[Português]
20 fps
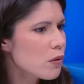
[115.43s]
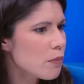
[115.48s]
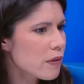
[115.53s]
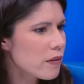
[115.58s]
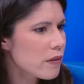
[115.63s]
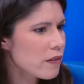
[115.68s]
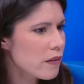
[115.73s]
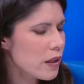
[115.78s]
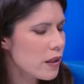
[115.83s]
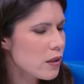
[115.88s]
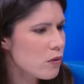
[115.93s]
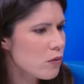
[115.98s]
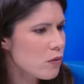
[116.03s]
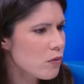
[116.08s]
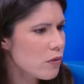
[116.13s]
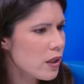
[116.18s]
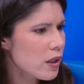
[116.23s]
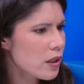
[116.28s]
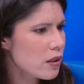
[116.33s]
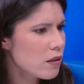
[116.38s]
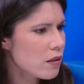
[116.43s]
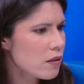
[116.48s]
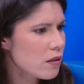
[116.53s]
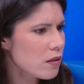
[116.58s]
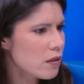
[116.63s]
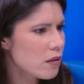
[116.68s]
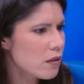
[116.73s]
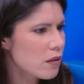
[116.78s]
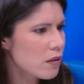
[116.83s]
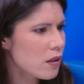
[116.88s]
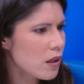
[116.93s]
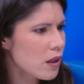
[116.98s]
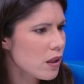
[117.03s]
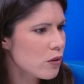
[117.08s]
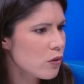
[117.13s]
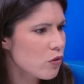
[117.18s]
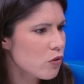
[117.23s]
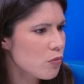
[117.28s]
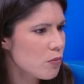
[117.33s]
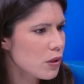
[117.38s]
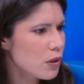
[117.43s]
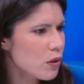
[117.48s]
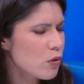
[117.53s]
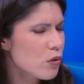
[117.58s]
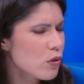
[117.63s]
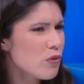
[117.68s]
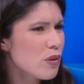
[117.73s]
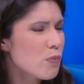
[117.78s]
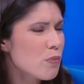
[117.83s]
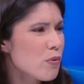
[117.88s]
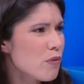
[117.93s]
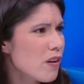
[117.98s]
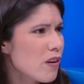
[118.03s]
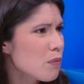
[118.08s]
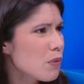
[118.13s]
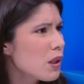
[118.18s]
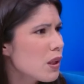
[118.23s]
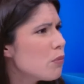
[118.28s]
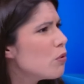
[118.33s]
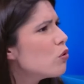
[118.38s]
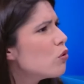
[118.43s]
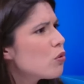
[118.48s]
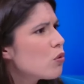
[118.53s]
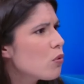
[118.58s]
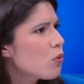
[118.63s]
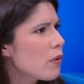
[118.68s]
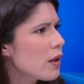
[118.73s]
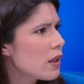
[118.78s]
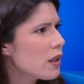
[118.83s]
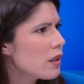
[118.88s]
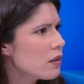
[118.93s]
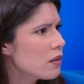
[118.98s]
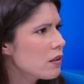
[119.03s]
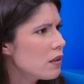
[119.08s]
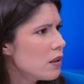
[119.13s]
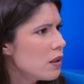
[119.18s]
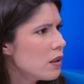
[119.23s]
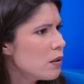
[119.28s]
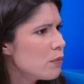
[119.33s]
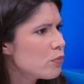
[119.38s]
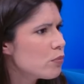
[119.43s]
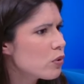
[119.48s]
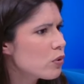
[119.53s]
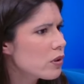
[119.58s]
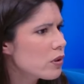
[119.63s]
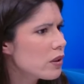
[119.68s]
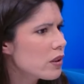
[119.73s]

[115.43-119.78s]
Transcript: e mantenho é que em 2012 foi aprovada uma lei muito cruel, porque